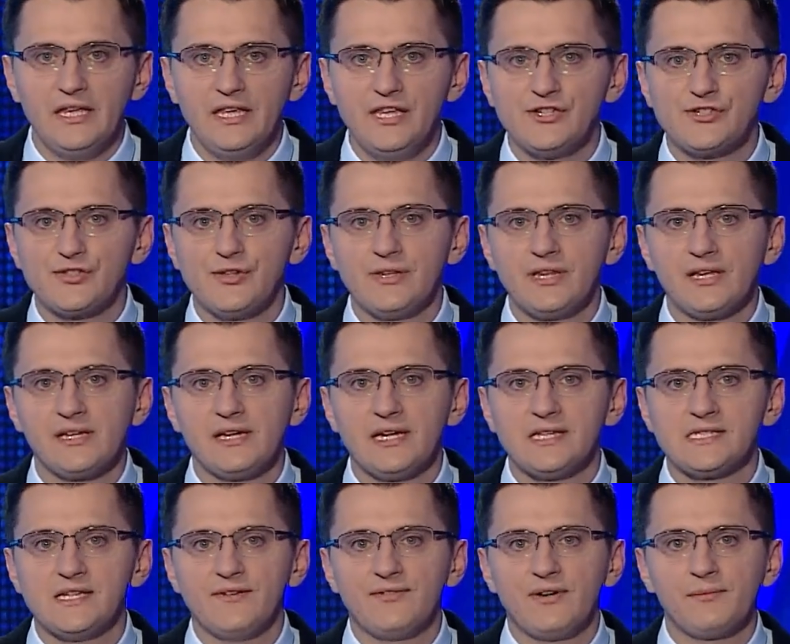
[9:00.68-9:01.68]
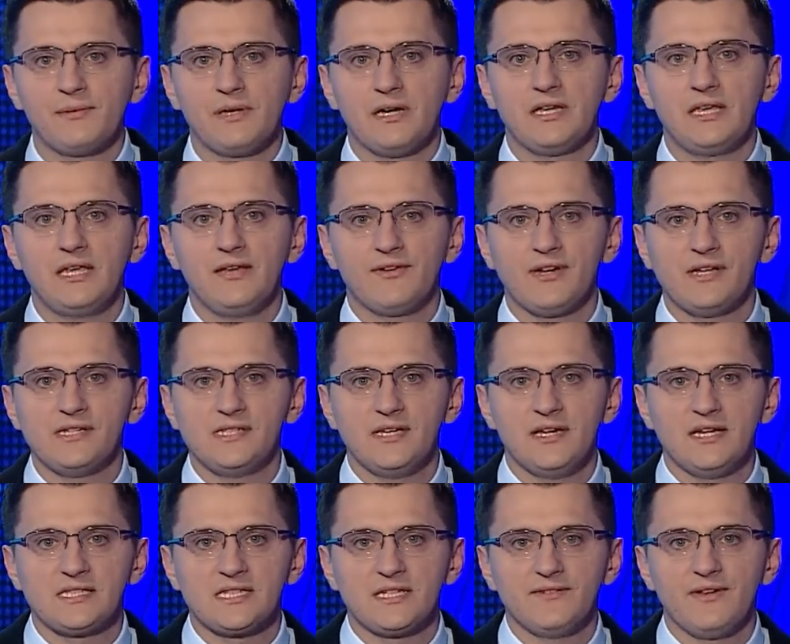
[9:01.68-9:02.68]
и что интеграция в рамках
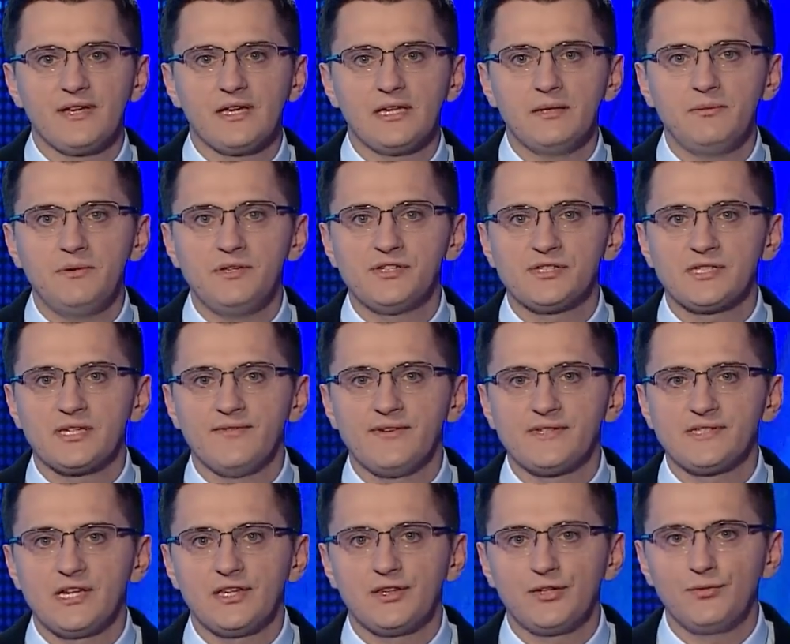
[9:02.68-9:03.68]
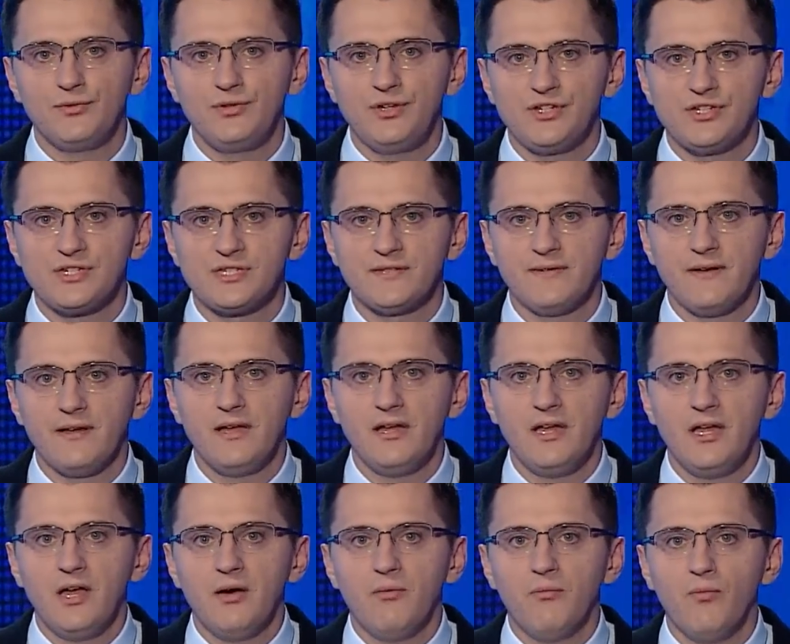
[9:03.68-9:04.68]
евроазиатского экономического сотрудничества
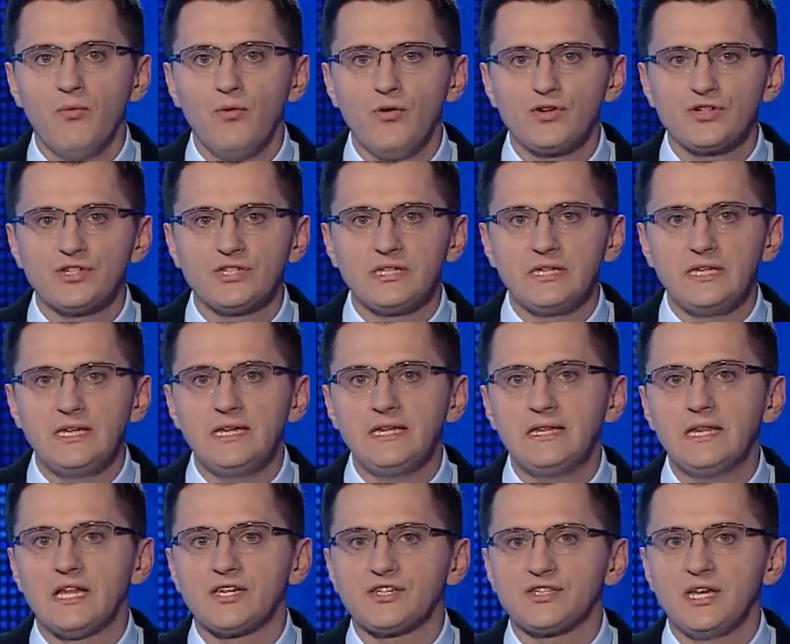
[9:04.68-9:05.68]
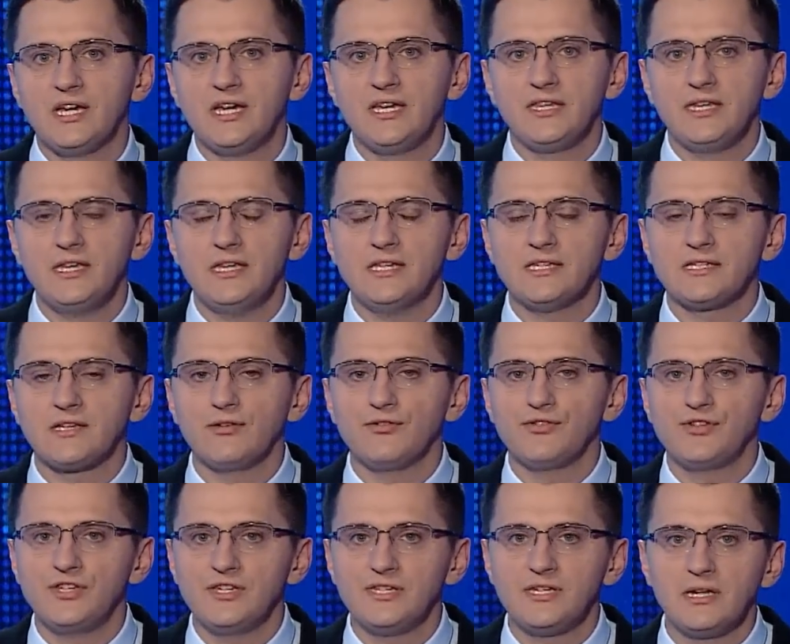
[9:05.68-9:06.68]
может и должна идти
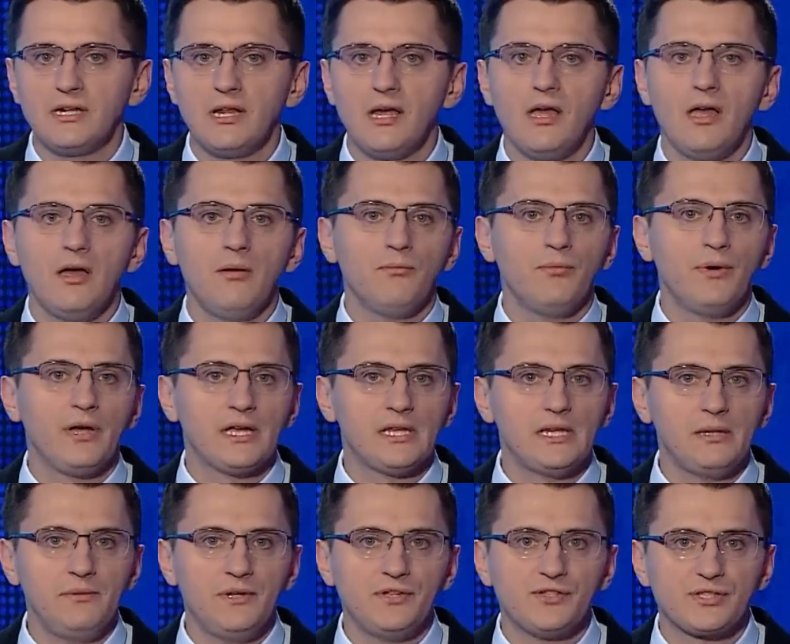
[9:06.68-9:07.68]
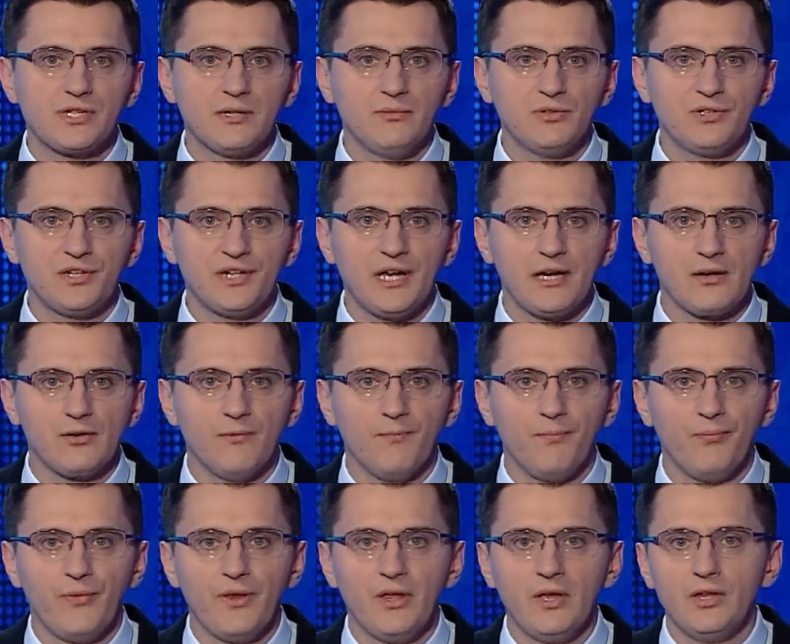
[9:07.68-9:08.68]
исключительно по экономическому треку.
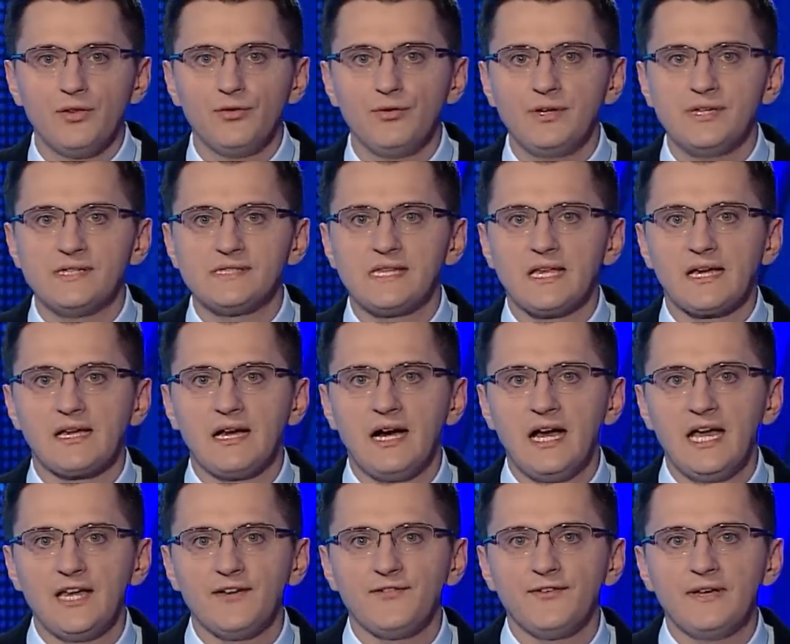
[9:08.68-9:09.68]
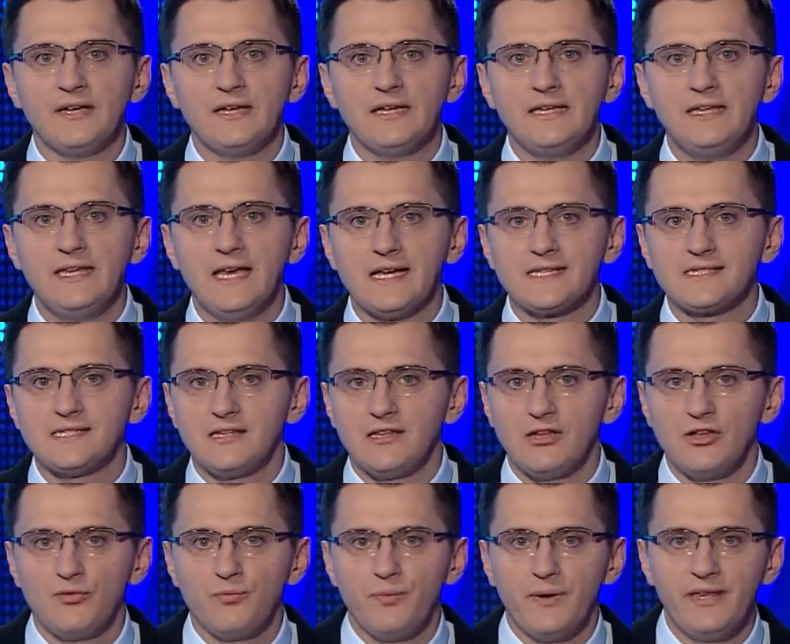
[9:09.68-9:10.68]
То есть Такаев ясно
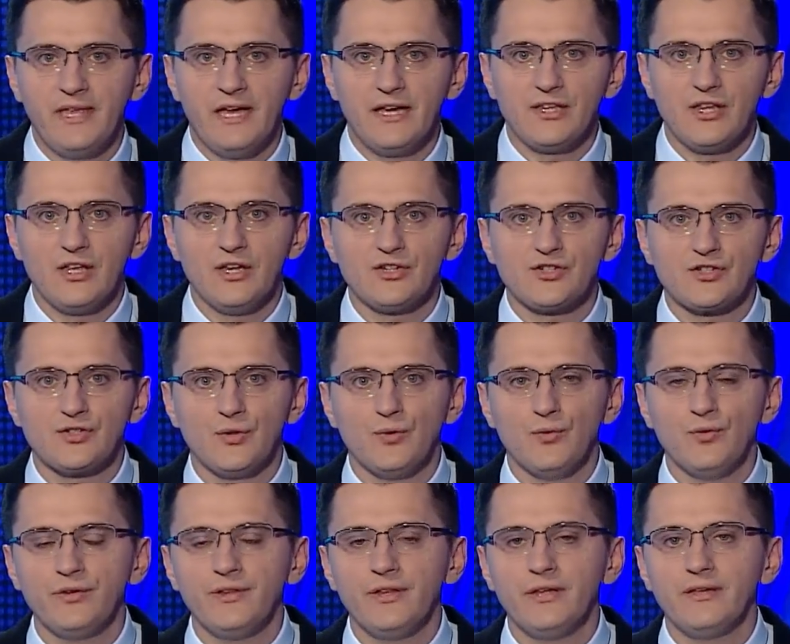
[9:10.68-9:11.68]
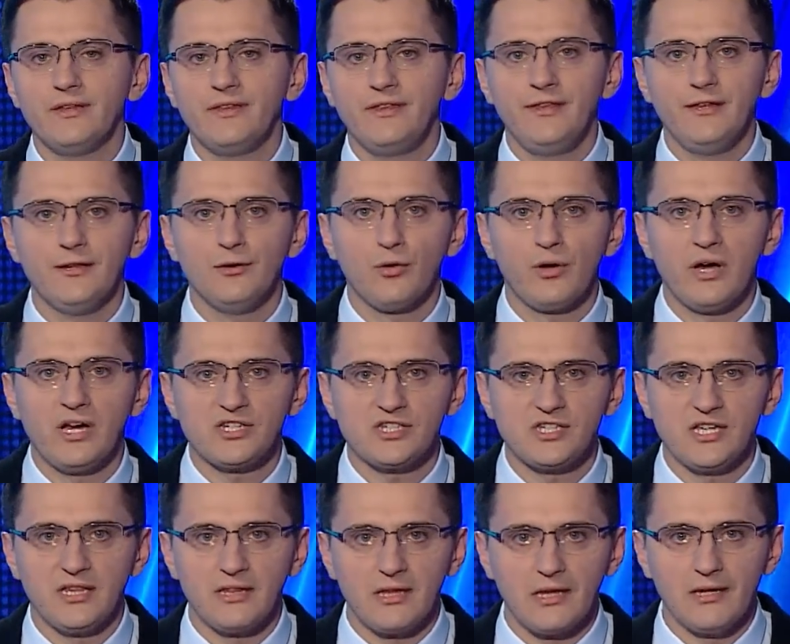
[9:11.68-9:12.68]
дает понять, что он не
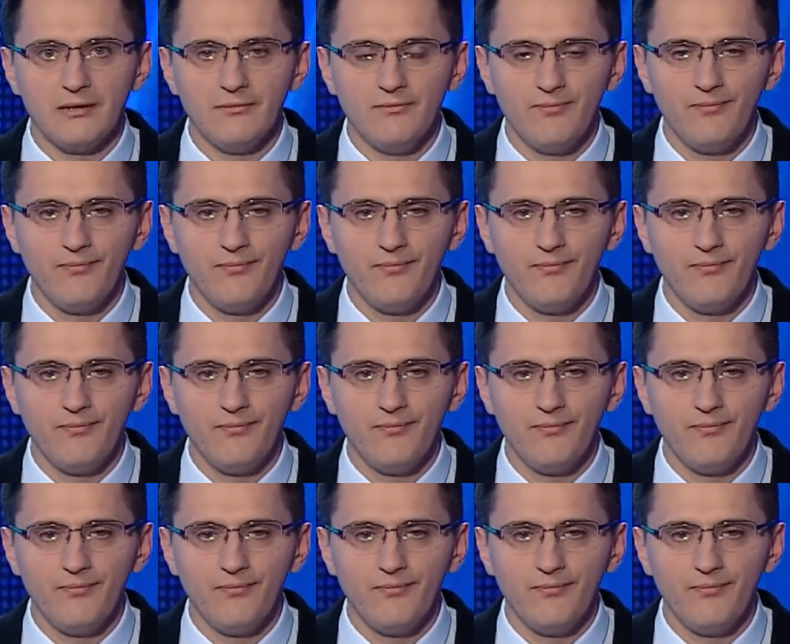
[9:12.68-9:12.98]
Лукашенко.